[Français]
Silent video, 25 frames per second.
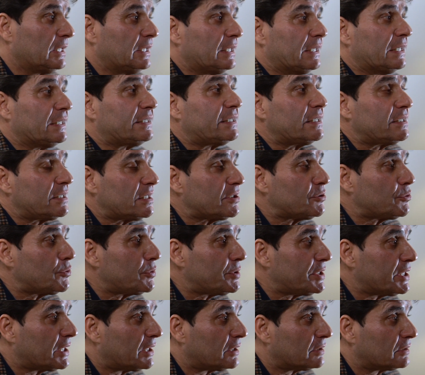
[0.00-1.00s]
Et ces
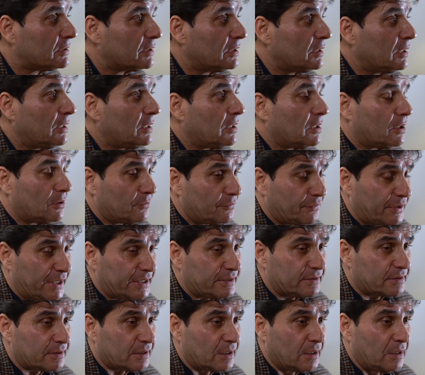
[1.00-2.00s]
étudiants, en
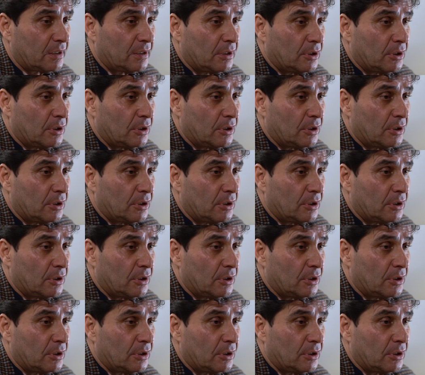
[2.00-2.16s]
fait,